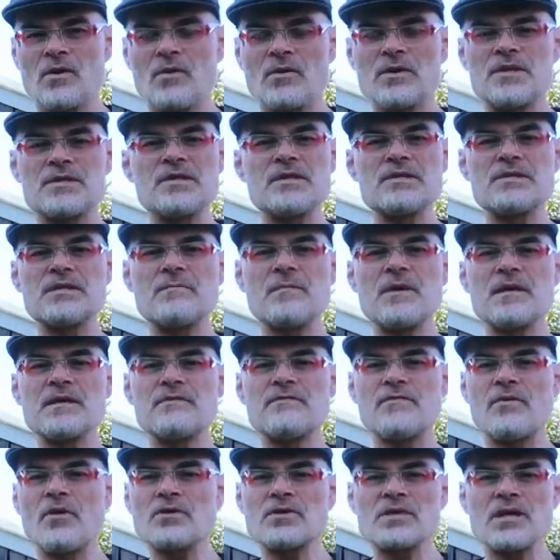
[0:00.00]
Und es hieß immer,
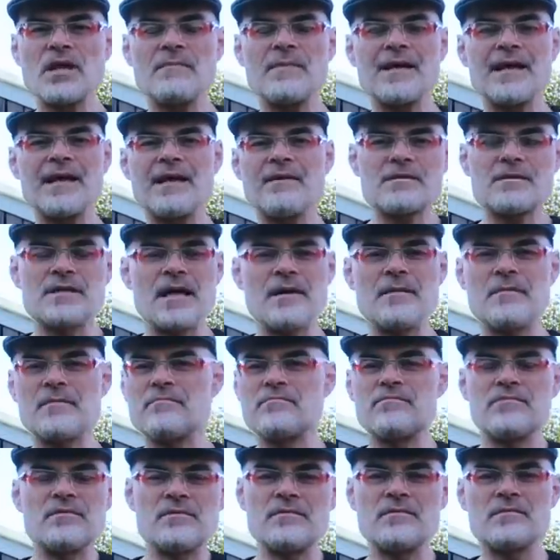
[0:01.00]
die Frontkamera sei äh,
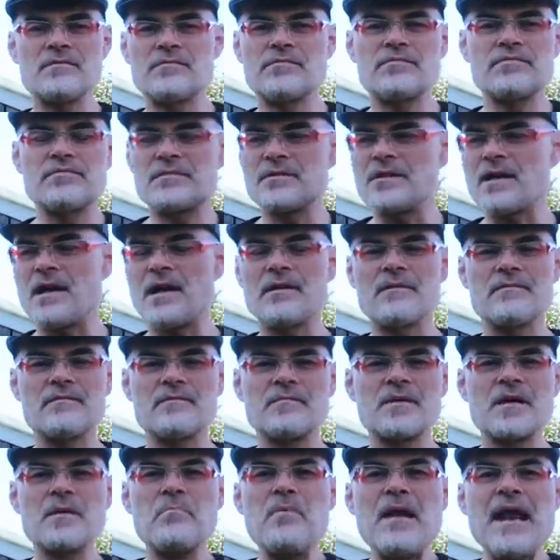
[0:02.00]
ja,
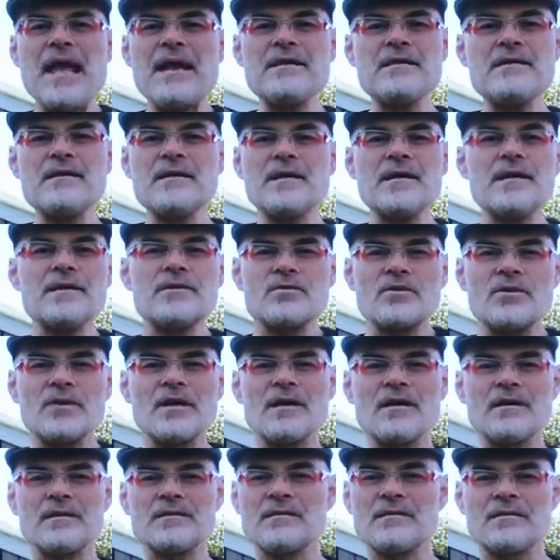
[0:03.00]
geblendet
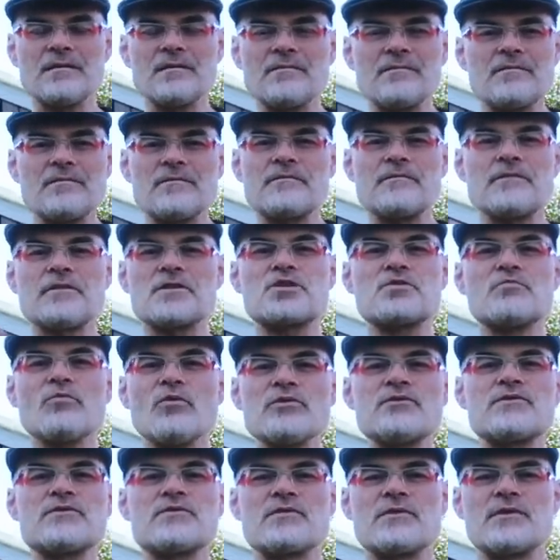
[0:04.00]
oder äh,
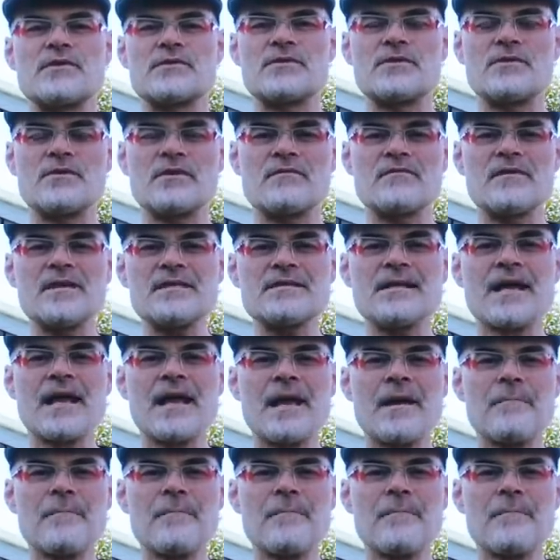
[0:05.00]
verschmutzt oder so irgendwas.